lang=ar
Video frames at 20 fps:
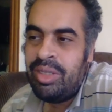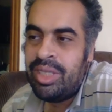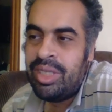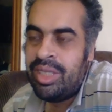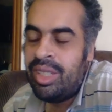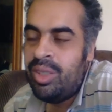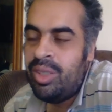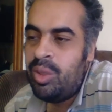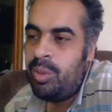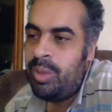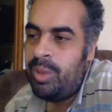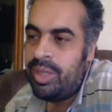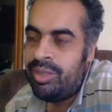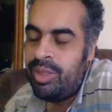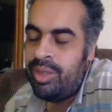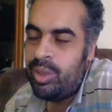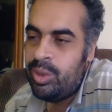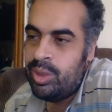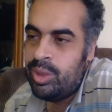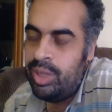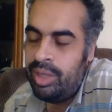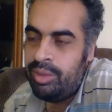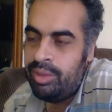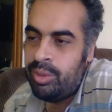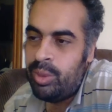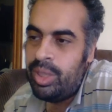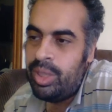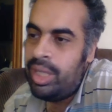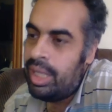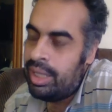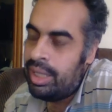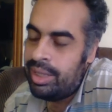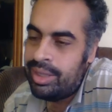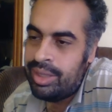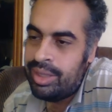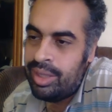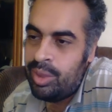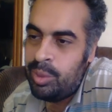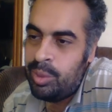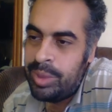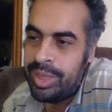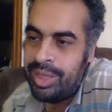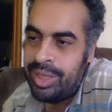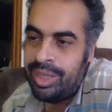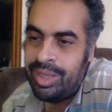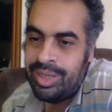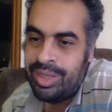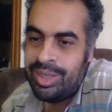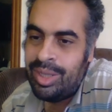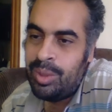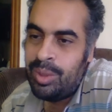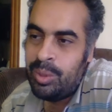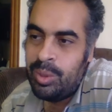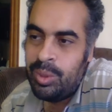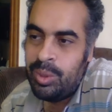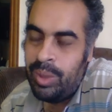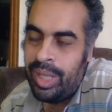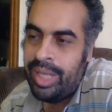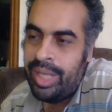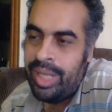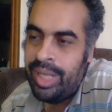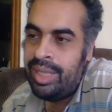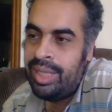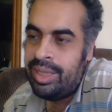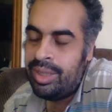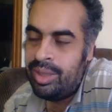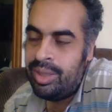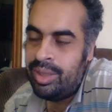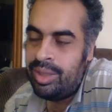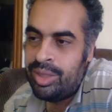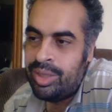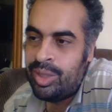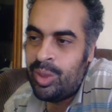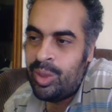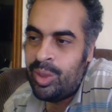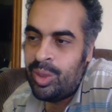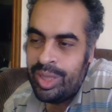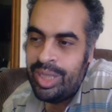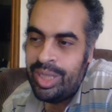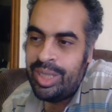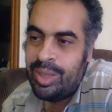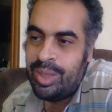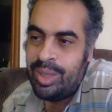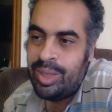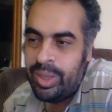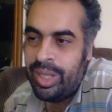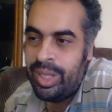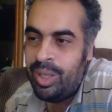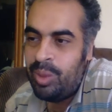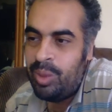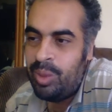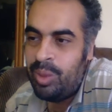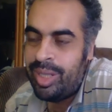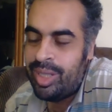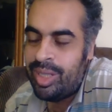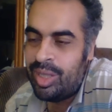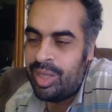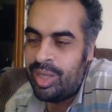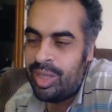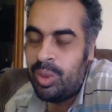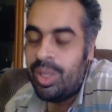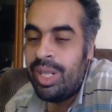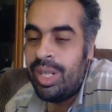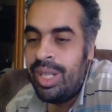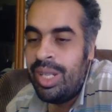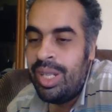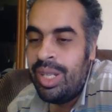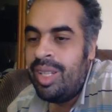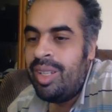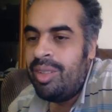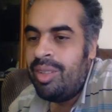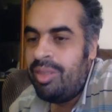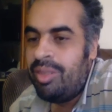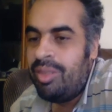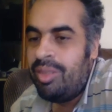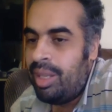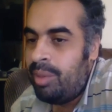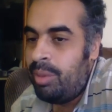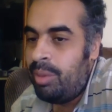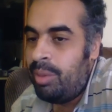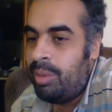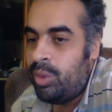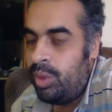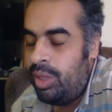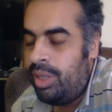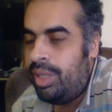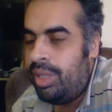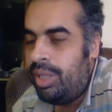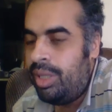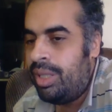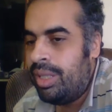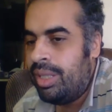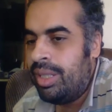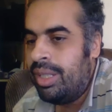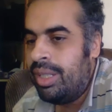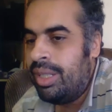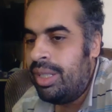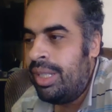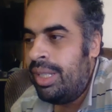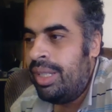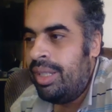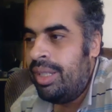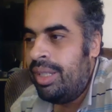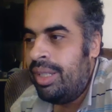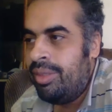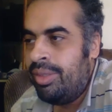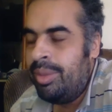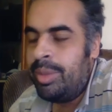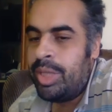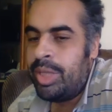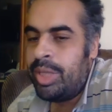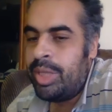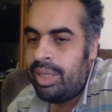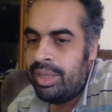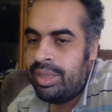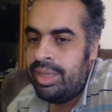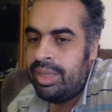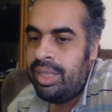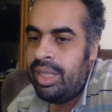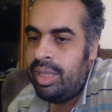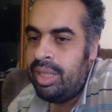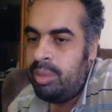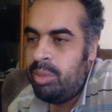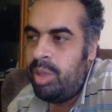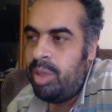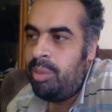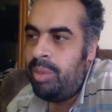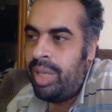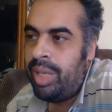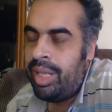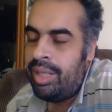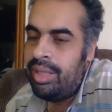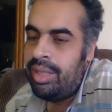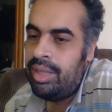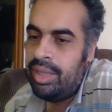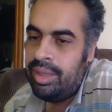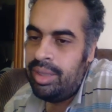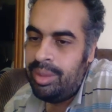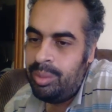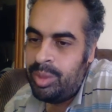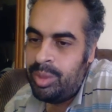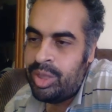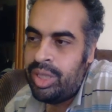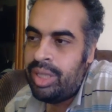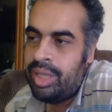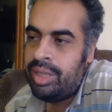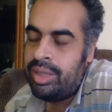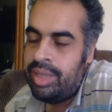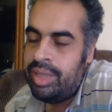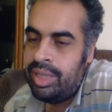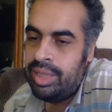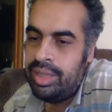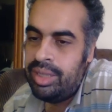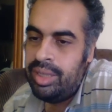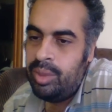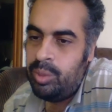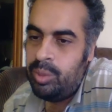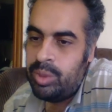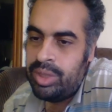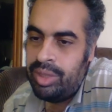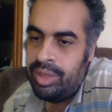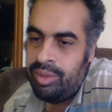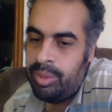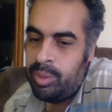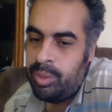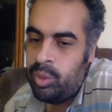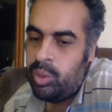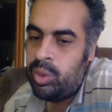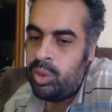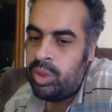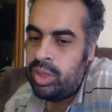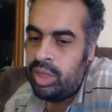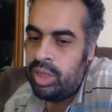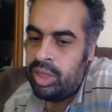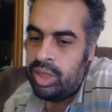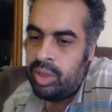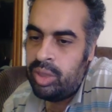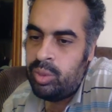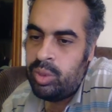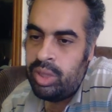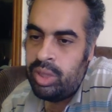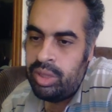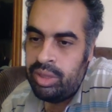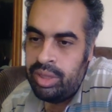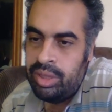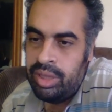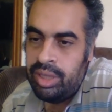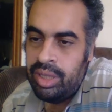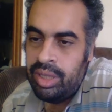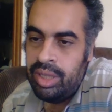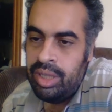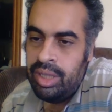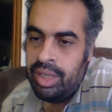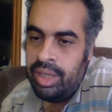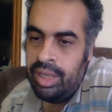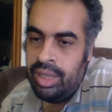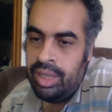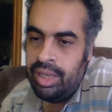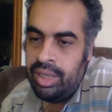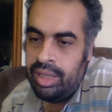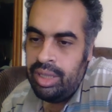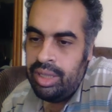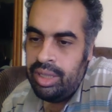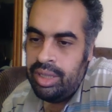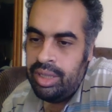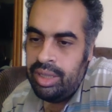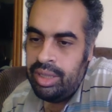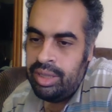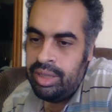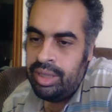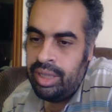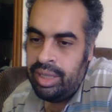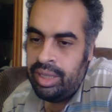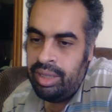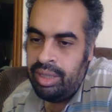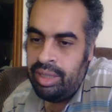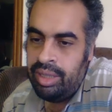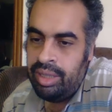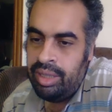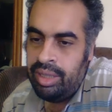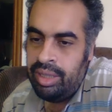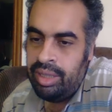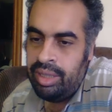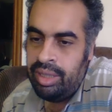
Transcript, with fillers: فاضطروا ان هم يدفعوا الضعف والا هيضطروا مثلا يكسروا حاجات يكسروا السيلينج ويخلوا المكنه تدخل فالموضوع في مشاكل كتيرة البيم حل مشاكل كتيرة جدا بالذات في موضوع الكوردينيشن وتقدير آه، التكلفة